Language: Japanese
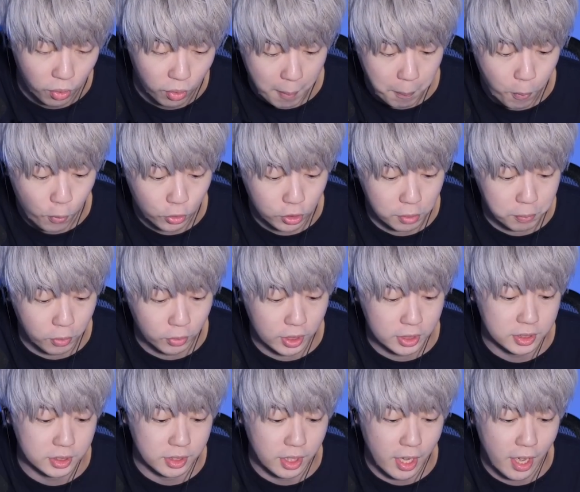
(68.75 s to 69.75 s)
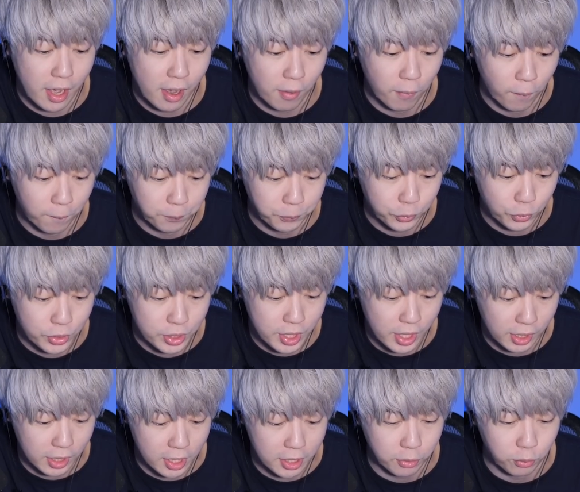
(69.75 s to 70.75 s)
まあ、僕もですね本当に
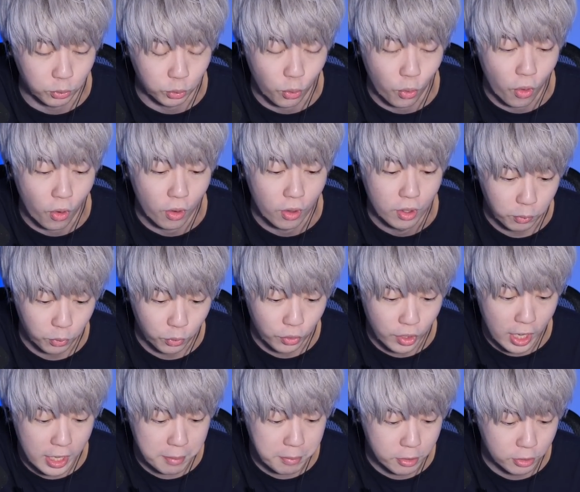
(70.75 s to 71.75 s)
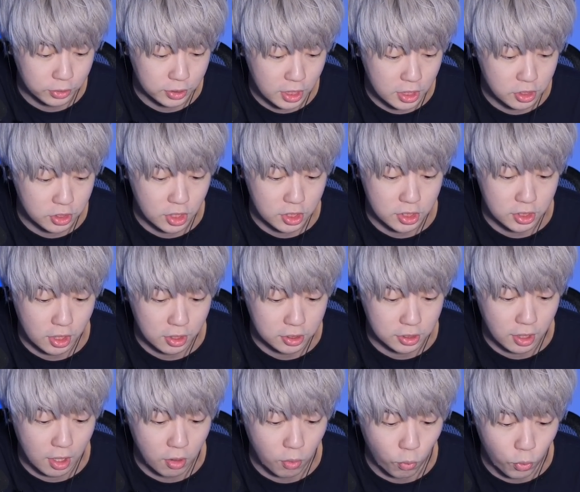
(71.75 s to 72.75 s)
長いことこのライブの選手たちたく
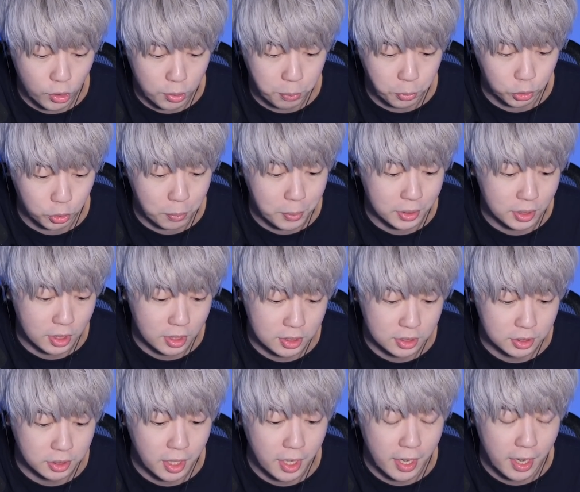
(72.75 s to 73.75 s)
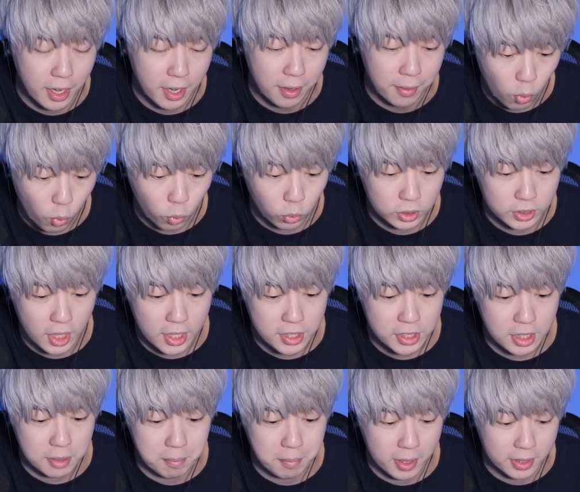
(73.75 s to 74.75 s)
さん追い求めてですねここ
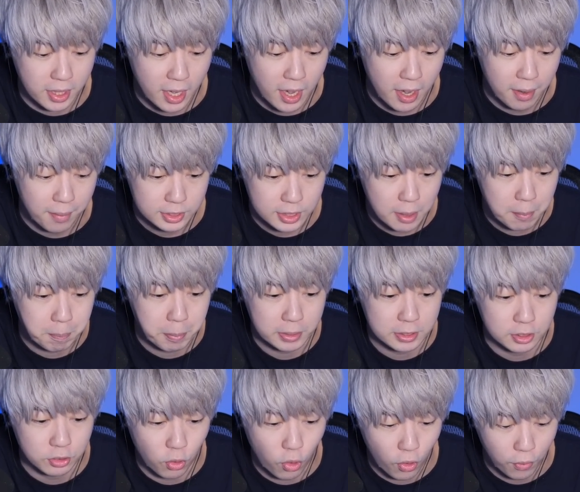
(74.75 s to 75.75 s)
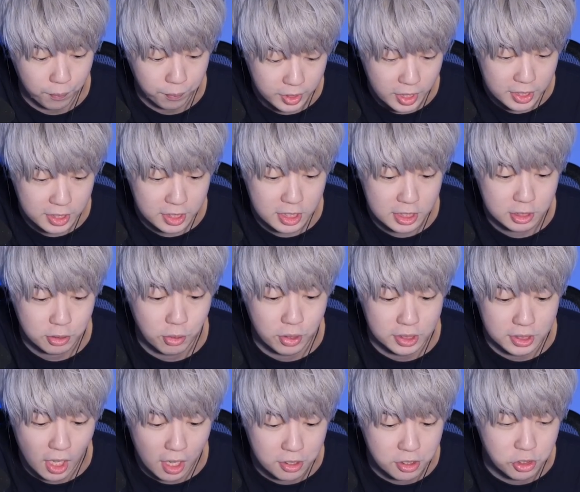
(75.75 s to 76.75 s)
最近まで先発の
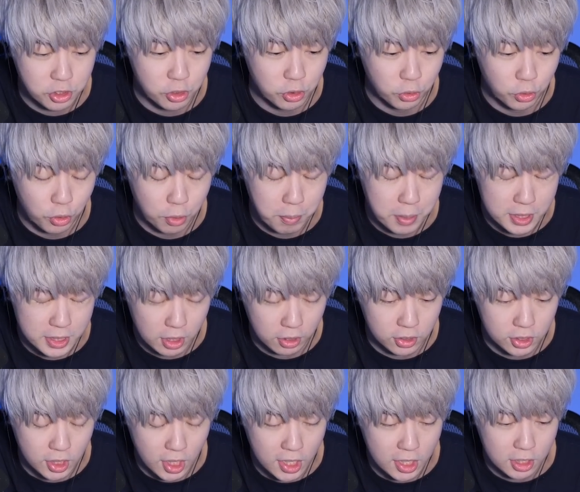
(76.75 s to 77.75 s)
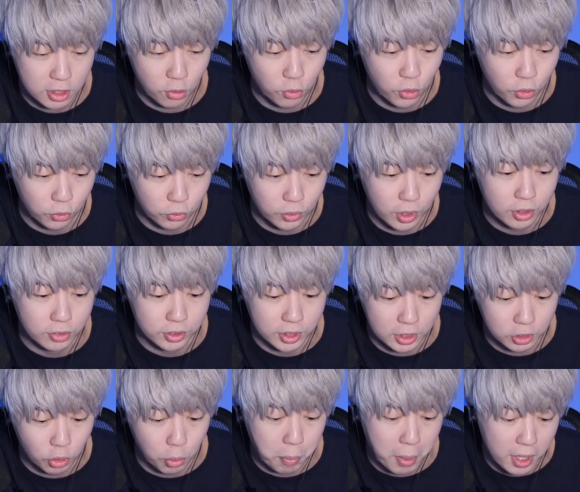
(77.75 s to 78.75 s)
デッキスコア30というめちゃくちゃ影響力のある
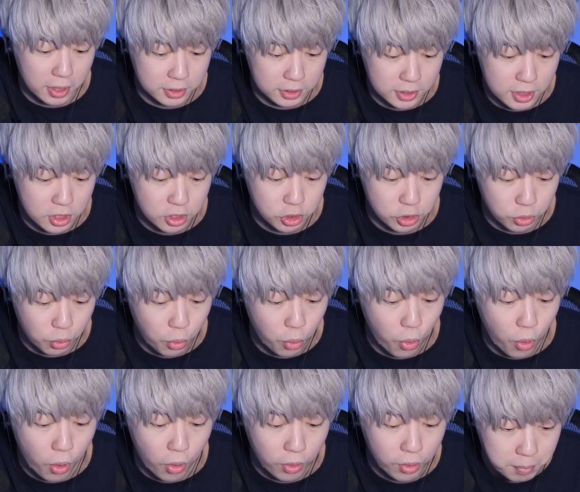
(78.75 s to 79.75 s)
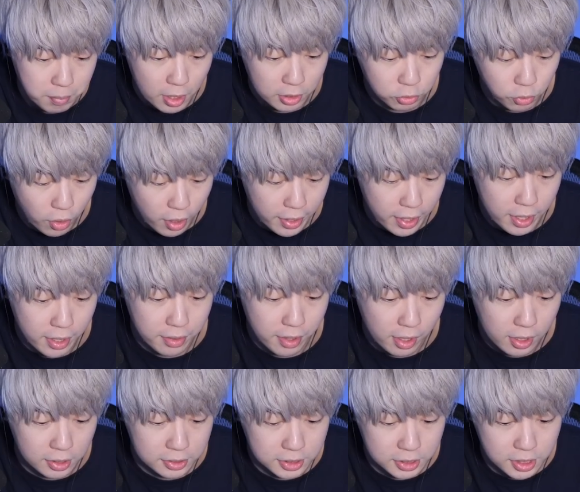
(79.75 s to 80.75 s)
デトマース選手と、まあ、あとはね
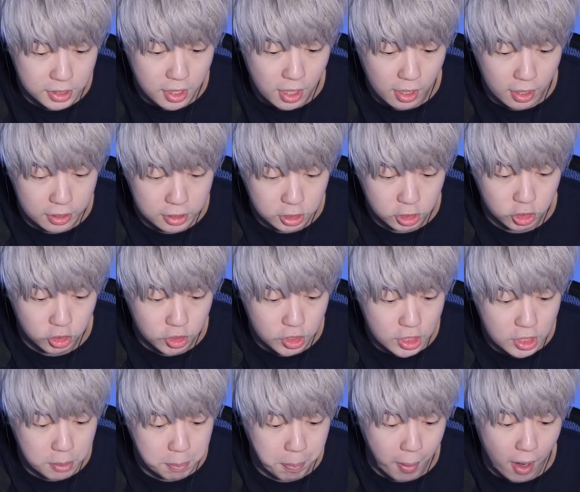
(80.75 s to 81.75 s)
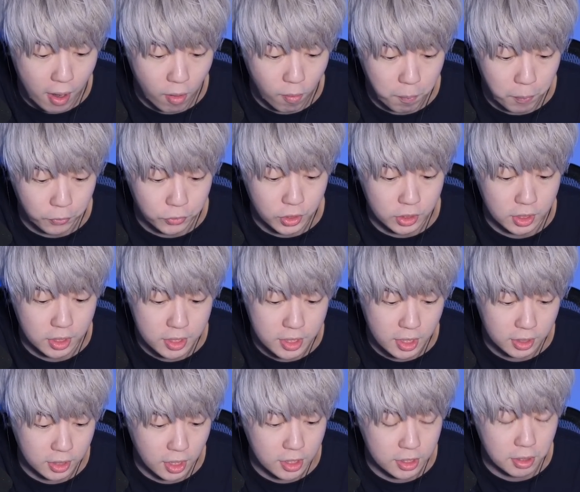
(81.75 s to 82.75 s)
中継ぎながらスイーパーを持ってて
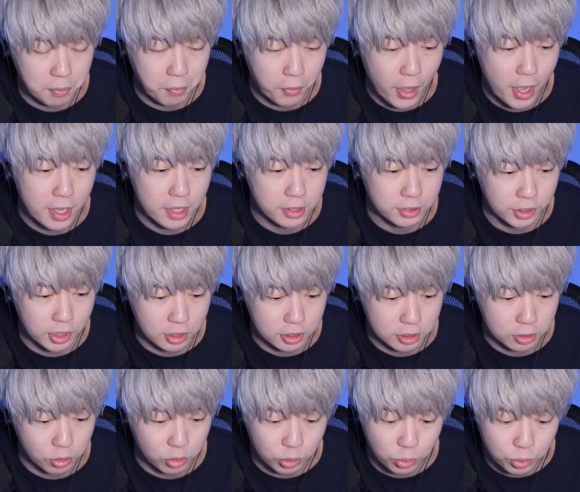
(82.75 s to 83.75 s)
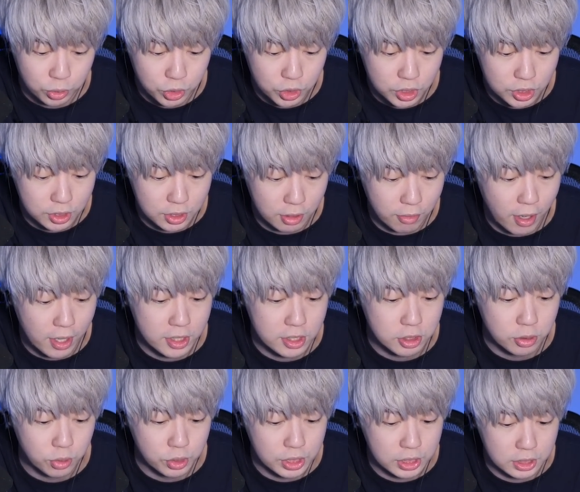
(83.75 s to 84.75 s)
リアタイでもねエンゼルスの投手陣では
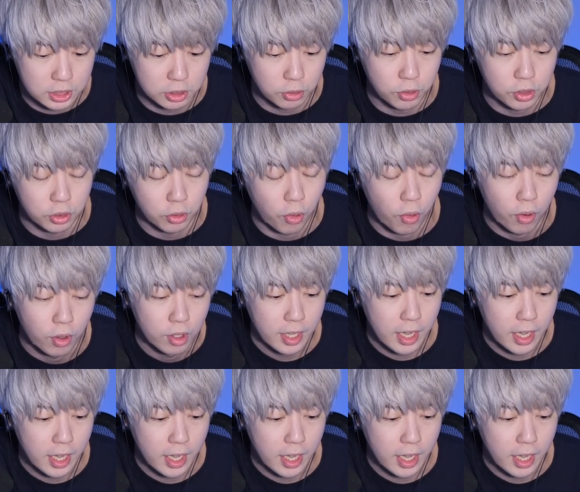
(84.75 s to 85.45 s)
非常に強いと、